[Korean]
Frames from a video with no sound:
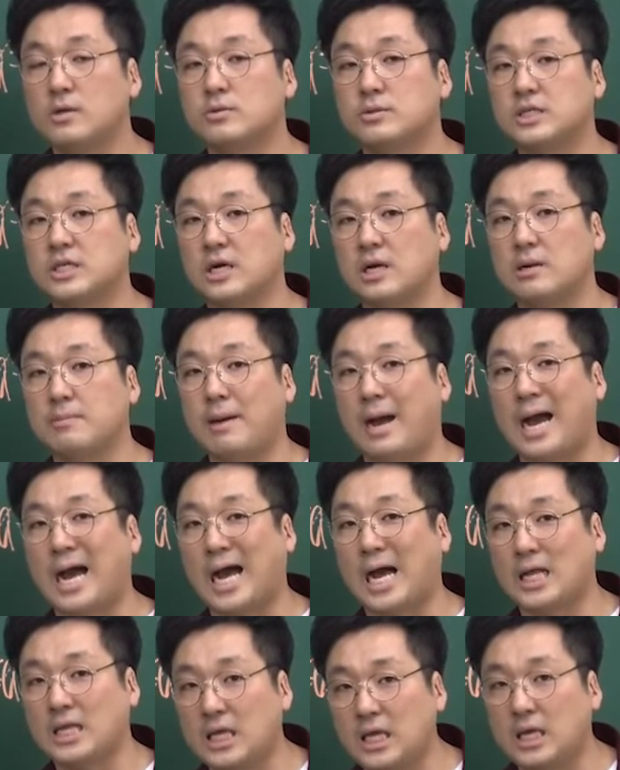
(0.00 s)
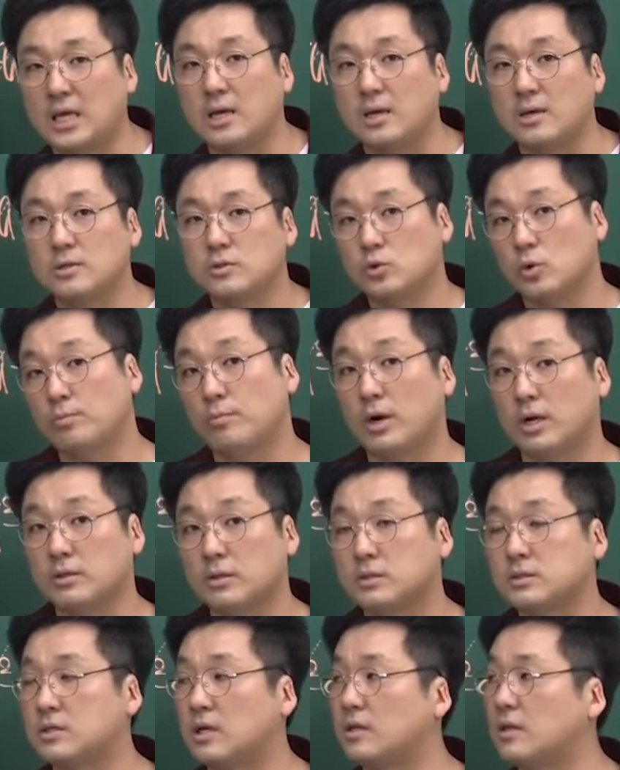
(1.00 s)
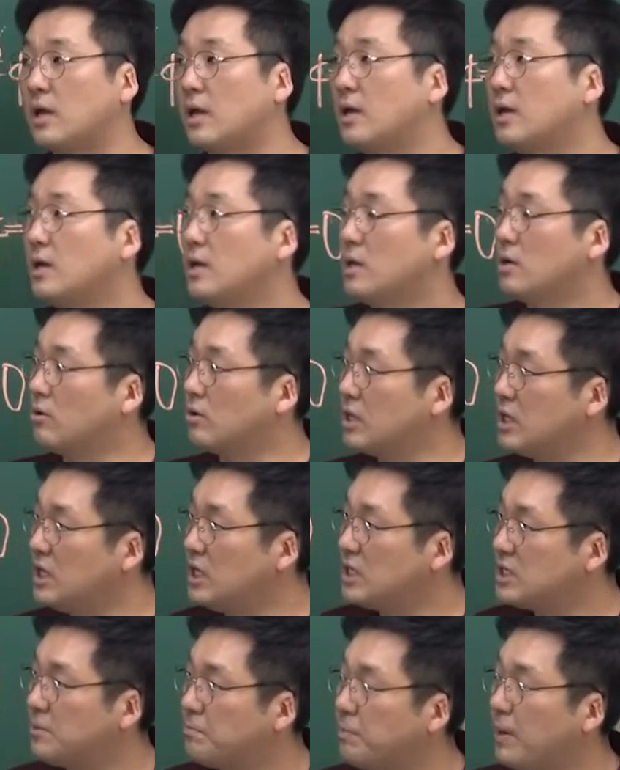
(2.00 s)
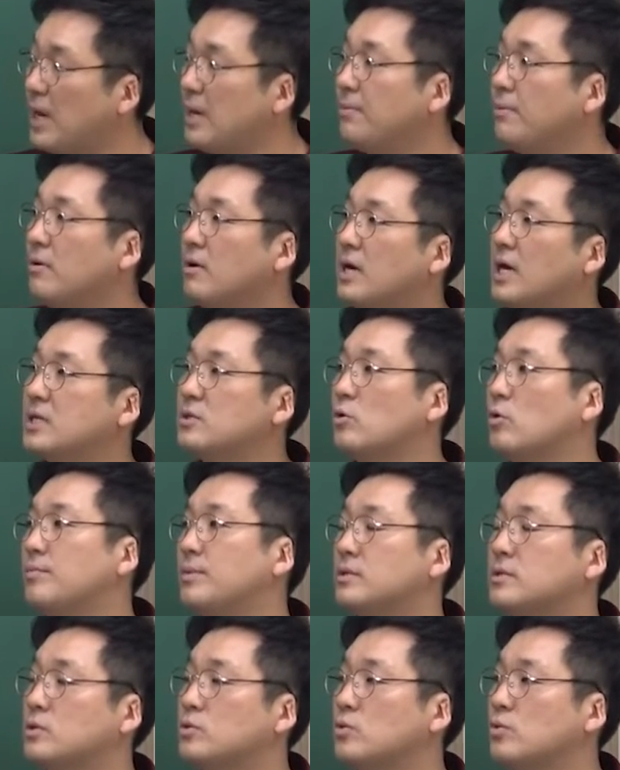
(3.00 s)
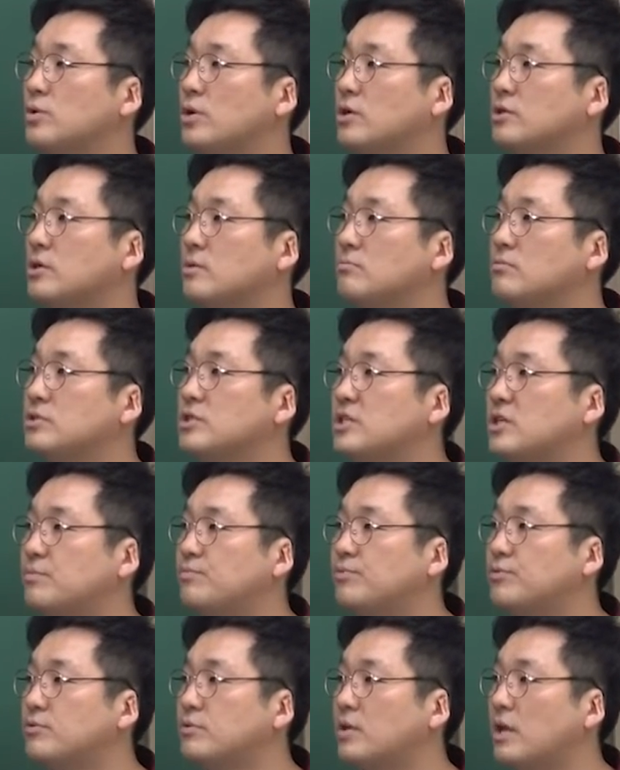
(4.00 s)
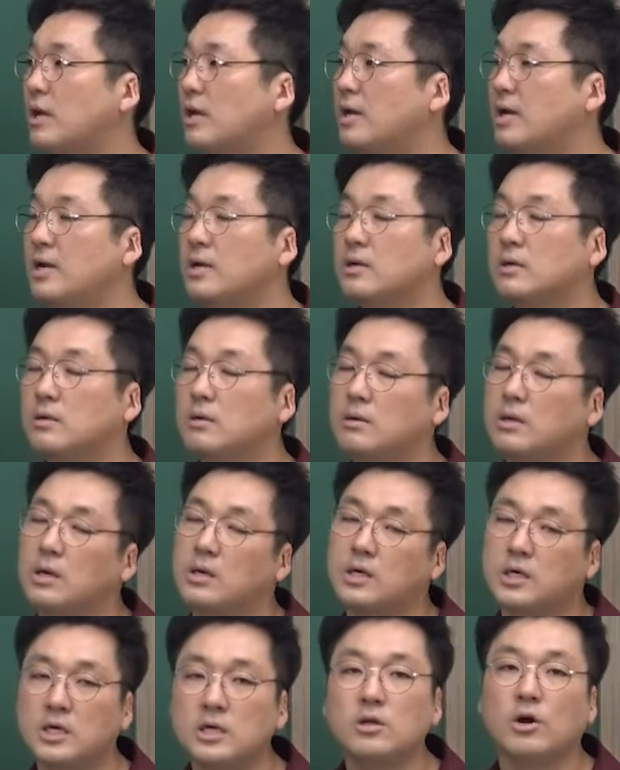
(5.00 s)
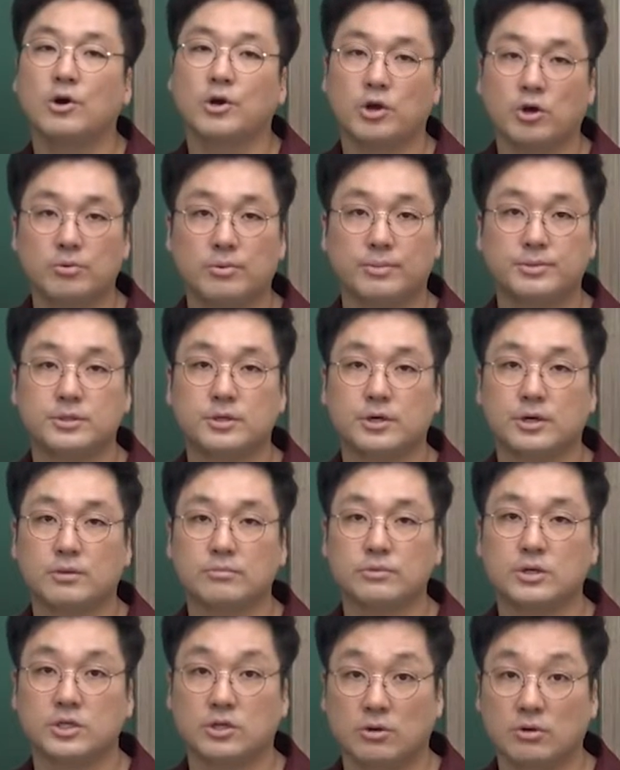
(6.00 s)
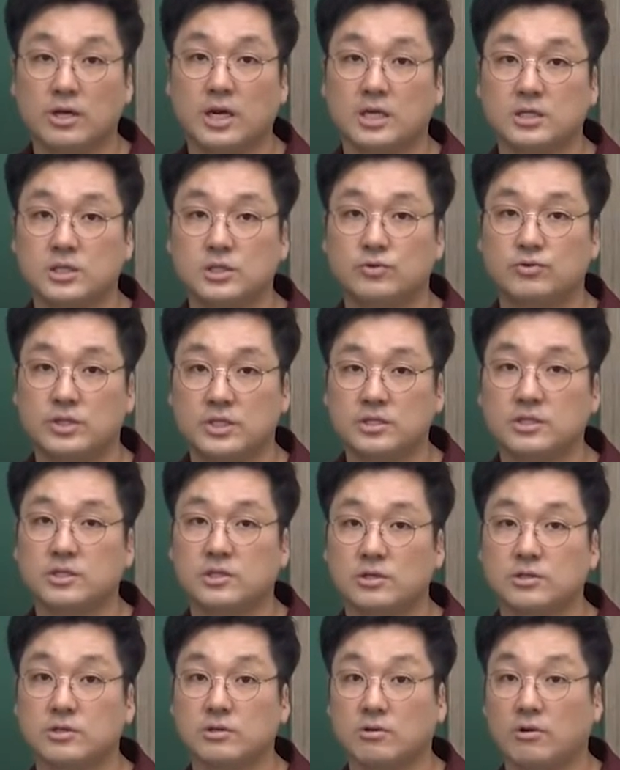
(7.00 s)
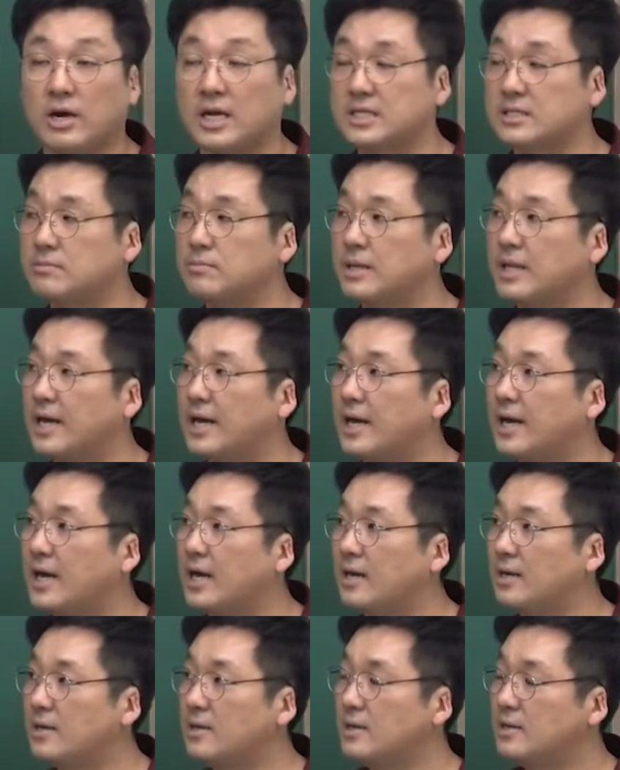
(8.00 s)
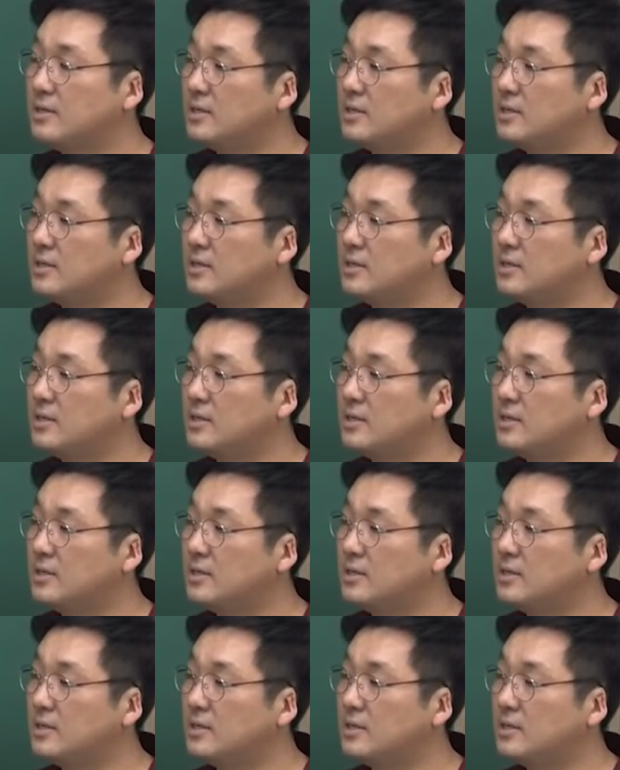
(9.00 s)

시간이 많이 소모가 됐을 텐데 여기 28번까지 오면서 총 6문제를 푸는데 그렇게 큰 어려움 없이 여러분들이 정리하실 수 있으셨을 것 같습니다.